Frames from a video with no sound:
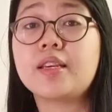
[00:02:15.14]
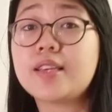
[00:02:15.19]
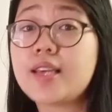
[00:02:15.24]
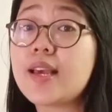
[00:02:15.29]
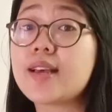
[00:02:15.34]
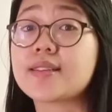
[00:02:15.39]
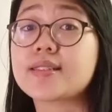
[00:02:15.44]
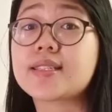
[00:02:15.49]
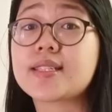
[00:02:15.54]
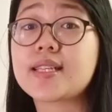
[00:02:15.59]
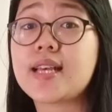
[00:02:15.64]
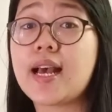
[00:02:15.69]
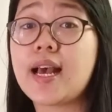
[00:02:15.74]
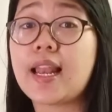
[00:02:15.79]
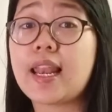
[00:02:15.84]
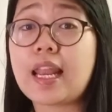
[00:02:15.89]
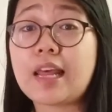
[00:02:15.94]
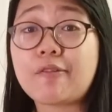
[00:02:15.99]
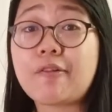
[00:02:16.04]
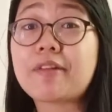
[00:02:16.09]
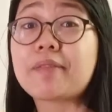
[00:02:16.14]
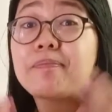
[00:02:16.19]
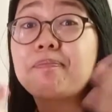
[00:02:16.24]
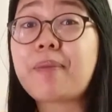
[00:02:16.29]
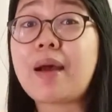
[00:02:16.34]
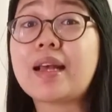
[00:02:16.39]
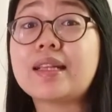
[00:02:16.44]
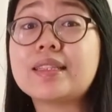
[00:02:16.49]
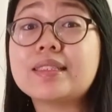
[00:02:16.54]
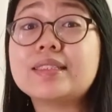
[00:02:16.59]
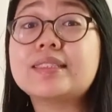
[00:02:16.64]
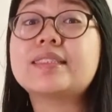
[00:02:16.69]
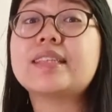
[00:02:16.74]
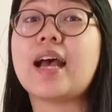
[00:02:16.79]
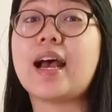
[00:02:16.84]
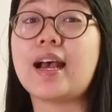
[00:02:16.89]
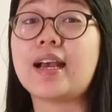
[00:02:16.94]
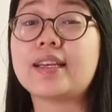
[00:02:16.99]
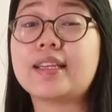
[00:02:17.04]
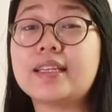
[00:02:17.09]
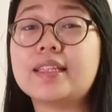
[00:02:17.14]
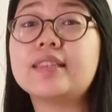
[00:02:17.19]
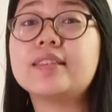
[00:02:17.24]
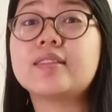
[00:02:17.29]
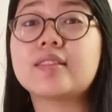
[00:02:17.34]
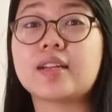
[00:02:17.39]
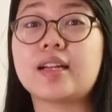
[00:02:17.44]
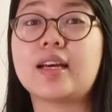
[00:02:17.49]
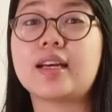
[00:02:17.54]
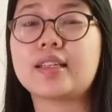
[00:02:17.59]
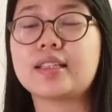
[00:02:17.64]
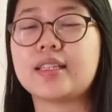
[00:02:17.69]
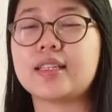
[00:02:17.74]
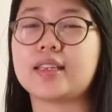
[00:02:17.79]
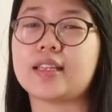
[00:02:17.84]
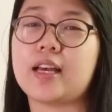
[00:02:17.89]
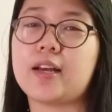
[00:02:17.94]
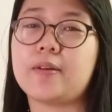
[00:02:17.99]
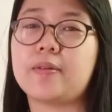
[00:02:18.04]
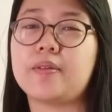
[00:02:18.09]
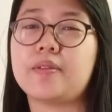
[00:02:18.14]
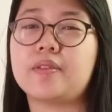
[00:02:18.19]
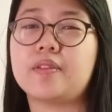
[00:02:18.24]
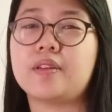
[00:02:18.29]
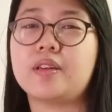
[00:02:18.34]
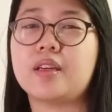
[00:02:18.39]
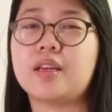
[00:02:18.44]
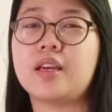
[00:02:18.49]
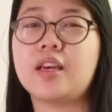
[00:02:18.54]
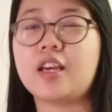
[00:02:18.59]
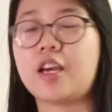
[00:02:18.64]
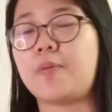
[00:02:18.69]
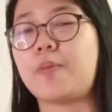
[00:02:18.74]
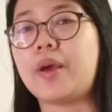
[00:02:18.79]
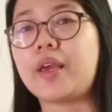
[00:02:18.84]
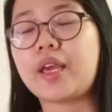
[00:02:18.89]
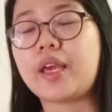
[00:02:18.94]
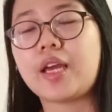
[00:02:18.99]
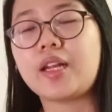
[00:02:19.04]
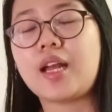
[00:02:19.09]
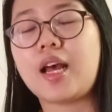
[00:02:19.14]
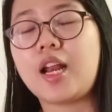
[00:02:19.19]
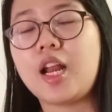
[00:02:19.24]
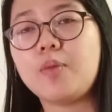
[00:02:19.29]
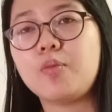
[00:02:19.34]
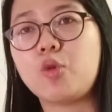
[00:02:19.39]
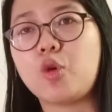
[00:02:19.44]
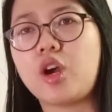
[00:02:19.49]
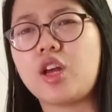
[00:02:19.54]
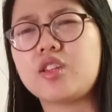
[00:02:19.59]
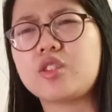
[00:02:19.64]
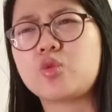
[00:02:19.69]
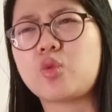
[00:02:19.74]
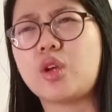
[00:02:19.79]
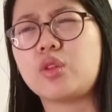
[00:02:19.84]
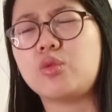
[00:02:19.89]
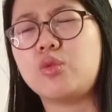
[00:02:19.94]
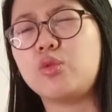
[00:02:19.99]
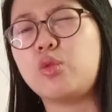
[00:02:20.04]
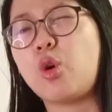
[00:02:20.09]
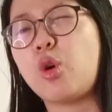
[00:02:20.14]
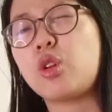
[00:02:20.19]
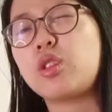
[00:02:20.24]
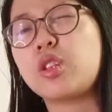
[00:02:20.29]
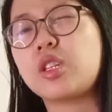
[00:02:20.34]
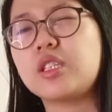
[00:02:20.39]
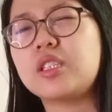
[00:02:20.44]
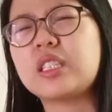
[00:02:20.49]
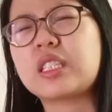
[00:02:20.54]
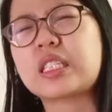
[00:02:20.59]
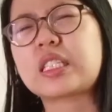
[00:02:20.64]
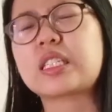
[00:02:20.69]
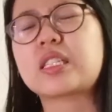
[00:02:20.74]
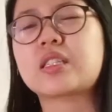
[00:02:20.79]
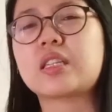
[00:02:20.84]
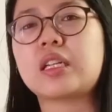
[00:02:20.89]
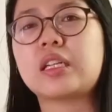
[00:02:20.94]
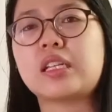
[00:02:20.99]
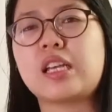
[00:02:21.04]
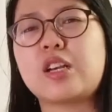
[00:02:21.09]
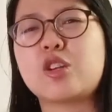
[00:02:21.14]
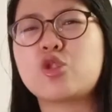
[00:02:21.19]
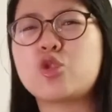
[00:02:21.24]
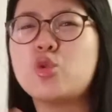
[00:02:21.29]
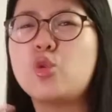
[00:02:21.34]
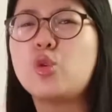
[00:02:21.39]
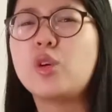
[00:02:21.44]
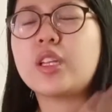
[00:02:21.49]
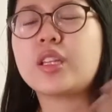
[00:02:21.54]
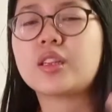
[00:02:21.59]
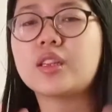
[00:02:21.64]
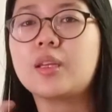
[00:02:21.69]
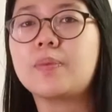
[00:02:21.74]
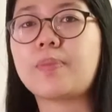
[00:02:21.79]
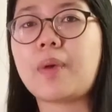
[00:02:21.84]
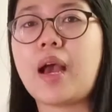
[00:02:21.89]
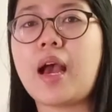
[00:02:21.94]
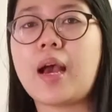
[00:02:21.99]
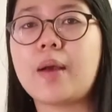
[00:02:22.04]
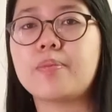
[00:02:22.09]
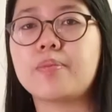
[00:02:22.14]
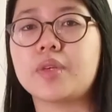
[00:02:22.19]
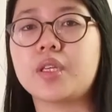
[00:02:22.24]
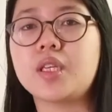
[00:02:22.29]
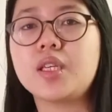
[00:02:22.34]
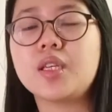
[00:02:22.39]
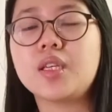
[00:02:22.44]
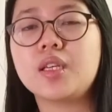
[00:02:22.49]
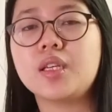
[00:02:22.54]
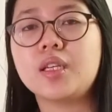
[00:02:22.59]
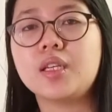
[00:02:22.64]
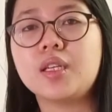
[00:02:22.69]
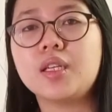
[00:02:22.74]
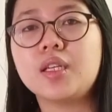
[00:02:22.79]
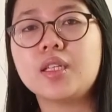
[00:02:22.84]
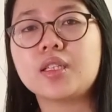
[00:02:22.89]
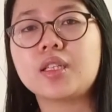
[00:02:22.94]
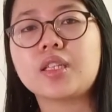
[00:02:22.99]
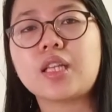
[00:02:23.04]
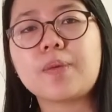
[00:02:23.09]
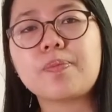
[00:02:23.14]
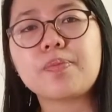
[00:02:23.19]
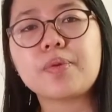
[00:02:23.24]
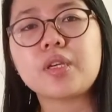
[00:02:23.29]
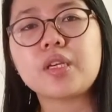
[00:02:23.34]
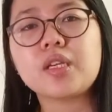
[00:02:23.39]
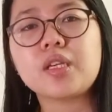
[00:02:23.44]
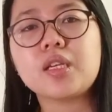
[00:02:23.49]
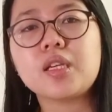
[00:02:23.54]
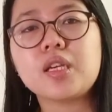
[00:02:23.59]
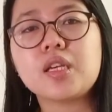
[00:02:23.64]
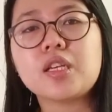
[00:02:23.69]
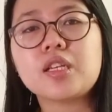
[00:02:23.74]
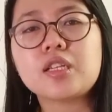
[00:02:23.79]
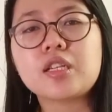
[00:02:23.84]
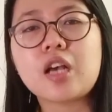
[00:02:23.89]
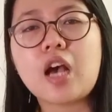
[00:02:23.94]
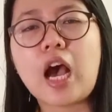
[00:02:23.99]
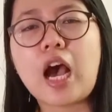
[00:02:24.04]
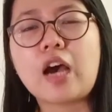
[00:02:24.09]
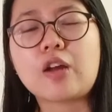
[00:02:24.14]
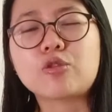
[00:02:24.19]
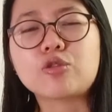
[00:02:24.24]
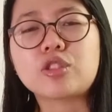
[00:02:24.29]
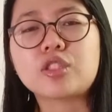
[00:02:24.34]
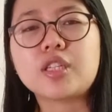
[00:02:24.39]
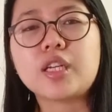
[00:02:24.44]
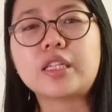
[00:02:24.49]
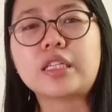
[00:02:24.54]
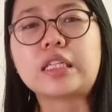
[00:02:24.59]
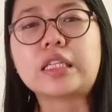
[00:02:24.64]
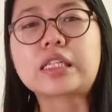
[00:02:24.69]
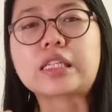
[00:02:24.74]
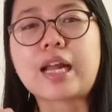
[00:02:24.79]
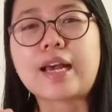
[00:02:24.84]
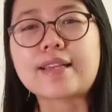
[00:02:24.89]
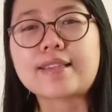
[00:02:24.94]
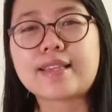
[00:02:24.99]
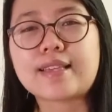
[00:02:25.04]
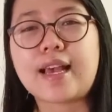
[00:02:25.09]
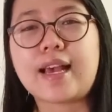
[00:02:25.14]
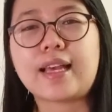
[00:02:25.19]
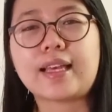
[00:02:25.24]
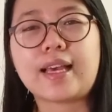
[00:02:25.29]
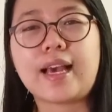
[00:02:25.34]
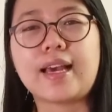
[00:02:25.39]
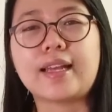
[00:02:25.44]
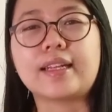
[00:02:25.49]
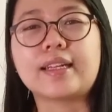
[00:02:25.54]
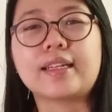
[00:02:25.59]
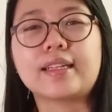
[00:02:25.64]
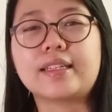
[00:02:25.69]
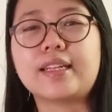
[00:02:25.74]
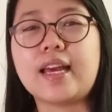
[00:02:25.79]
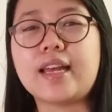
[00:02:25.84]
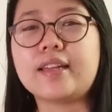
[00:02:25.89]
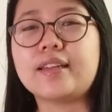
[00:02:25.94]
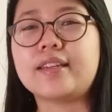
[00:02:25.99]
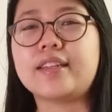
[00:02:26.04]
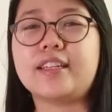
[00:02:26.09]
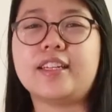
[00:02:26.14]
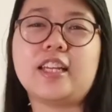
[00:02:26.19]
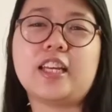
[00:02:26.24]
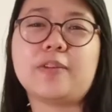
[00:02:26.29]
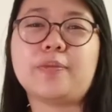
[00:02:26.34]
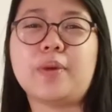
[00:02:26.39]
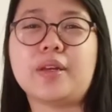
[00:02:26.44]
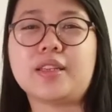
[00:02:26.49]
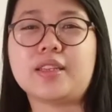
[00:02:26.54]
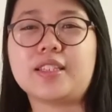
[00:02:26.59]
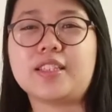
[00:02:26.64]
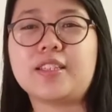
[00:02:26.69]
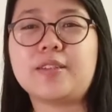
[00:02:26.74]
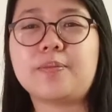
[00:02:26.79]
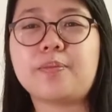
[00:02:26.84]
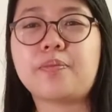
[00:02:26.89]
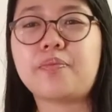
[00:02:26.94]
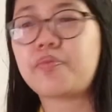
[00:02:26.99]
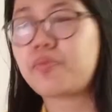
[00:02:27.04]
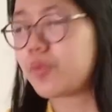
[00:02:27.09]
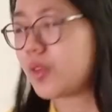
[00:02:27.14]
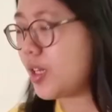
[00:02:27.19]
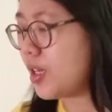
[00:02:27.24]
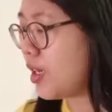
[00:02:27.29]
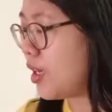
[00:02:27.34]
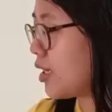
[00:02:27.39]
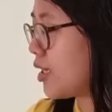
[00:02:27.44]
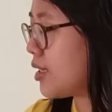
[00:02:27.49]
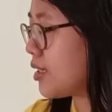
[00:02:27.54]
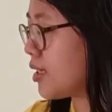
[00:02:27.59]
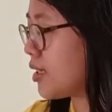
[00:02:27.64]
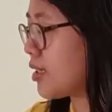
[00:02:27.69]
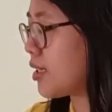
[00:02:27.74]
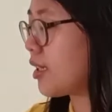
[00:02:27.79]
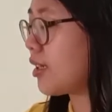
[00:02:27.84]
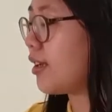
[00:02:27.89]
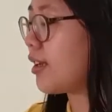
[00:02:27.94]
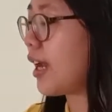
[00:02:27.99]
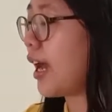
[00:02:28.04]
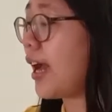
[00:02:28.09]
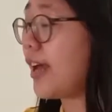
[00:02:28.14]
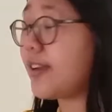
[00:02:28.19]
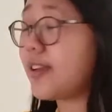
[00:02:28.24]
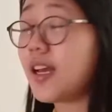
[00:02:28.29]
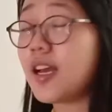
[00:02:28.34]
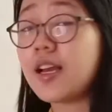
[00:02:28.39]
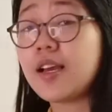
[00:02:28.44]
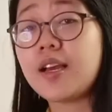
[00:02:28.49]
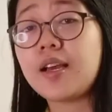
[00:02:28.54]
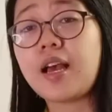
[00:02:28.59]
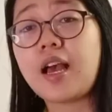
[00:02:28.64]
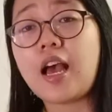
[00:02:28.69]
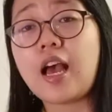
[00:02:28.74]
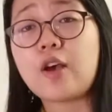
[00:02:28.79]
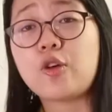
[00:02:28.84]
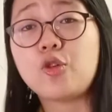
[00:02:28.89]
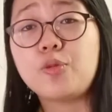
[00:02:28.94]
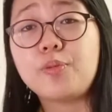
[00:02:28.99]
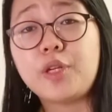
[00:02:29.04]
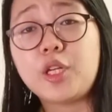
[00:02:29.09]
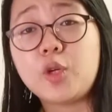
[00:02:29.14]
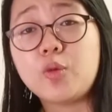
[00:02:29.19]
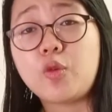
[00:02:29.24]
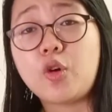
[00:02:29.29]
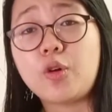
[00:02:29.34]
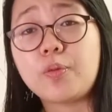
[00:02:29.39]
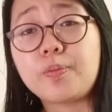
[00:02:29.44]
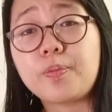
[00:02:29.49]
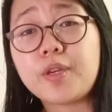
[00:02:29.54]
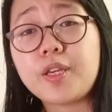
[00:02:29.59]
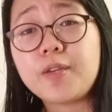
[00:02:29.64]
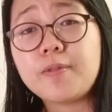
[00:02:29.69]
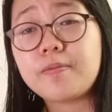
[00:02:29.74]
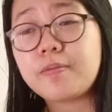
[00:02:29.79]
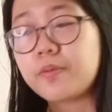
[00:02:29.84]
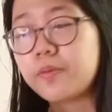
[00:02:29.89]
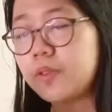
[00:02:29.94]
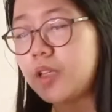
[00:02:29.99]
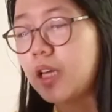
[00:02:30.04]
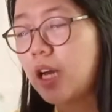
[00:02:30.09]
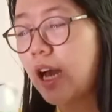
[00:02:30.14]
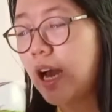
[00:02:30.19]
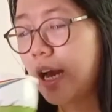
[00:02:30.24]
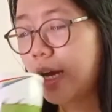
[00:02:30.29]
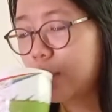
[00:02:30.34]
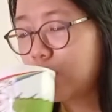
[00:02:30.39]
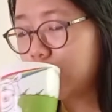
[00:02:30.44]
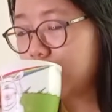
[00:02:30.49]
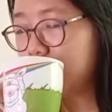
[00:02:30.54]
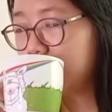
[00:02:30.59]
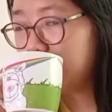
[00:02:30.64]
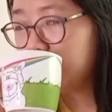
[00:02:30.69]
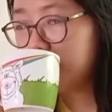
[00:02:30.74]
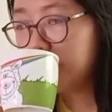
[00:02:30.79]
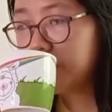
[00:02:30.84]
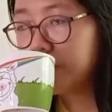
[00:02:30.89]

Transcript: Yes, lewat panca indera kita. Kebaikan Allah bukan suatu doktrin Kristen yang sulit dipahami, tetapi harusnya dirasakan dan dinikmati. Sesederhana aku minum kopi yang harum,